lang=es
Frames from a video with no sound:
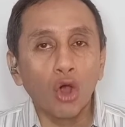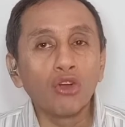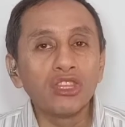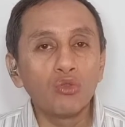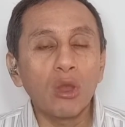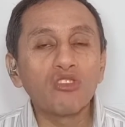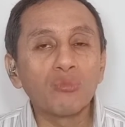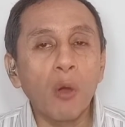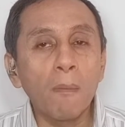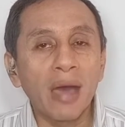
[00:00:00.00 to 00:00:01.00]
Continúan los
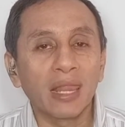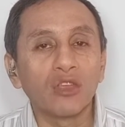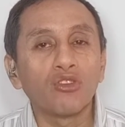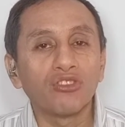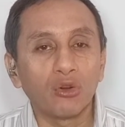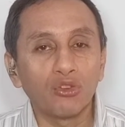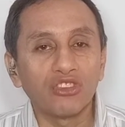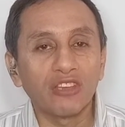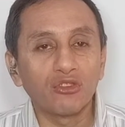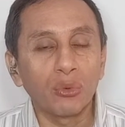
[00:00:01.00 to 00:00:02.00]
bombardeos de
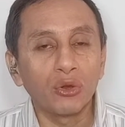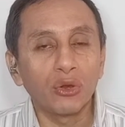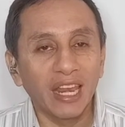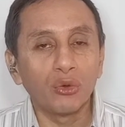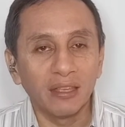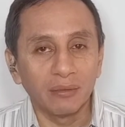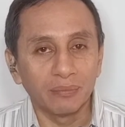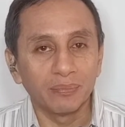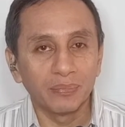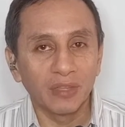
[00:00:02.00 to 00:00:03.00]
Rusia sobre Ucrania.